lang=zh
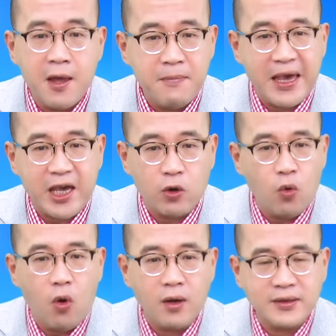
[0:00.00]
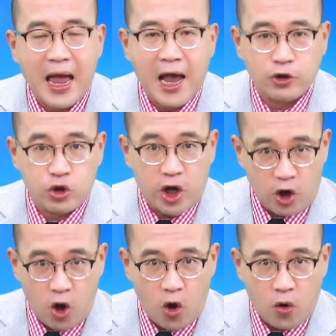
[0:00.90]
美国大选
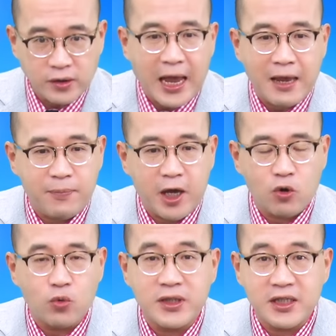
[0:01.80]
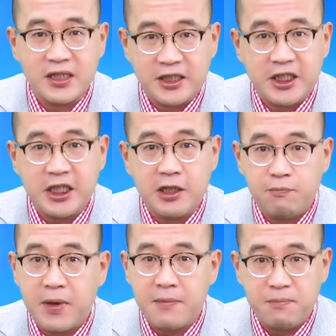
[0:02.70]
后，台北股市基
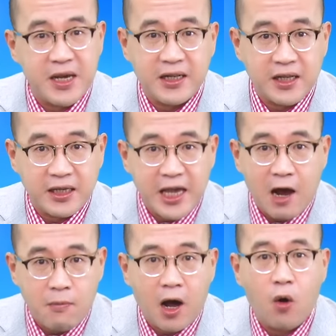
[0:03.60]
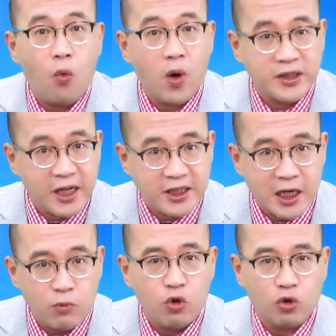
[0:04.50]
本面的样貌，我今天
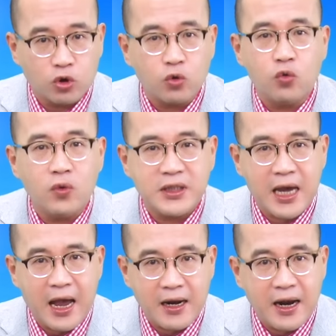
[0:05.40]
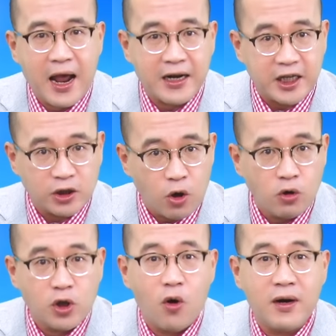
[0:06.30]
节目独家让你
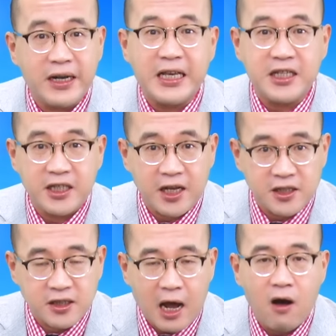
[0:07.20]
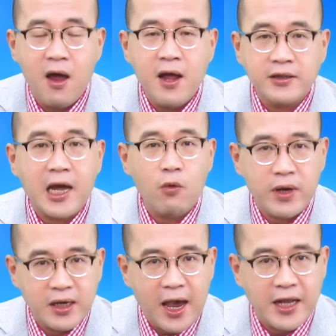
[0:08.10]
通通领先知道。待
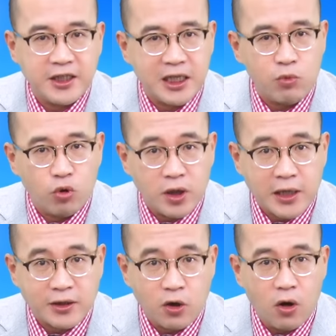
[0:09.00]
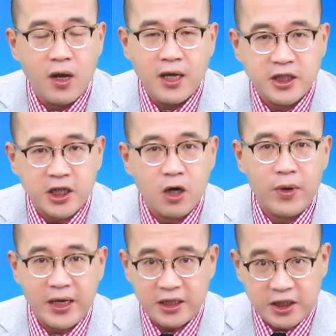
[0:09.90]
会看节目过程当中，请各
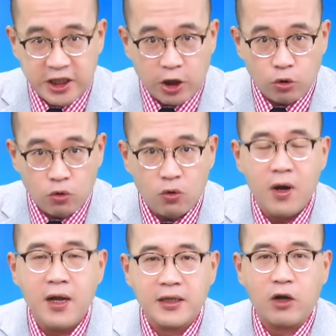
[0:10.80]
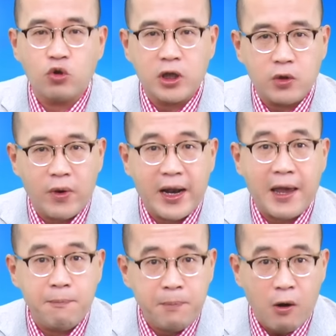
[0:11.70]
位截图当做你未
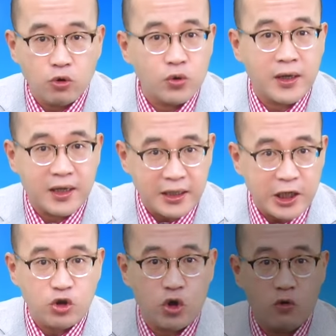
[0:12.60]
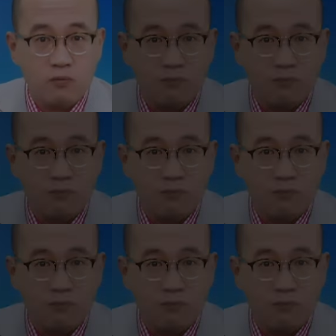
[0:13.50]
来暴赚的依据哦。